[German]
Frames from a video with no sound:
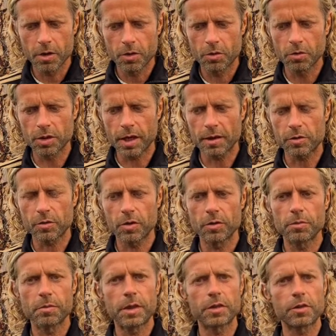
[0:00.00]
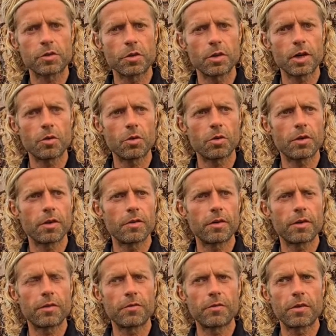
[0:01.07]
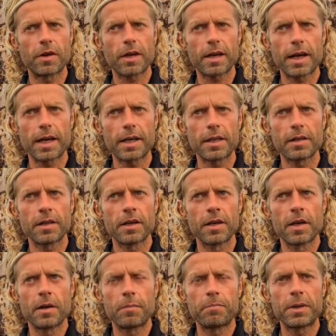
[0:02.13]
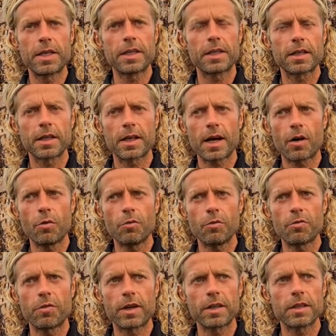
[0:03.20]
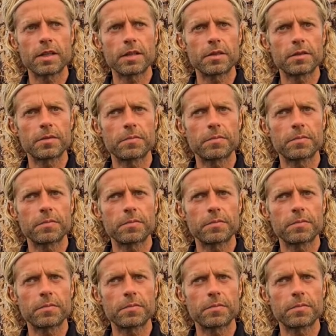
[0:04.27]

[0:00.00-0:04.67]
Und also, und man soll auch äh, keine billigen kaufen, weil äh,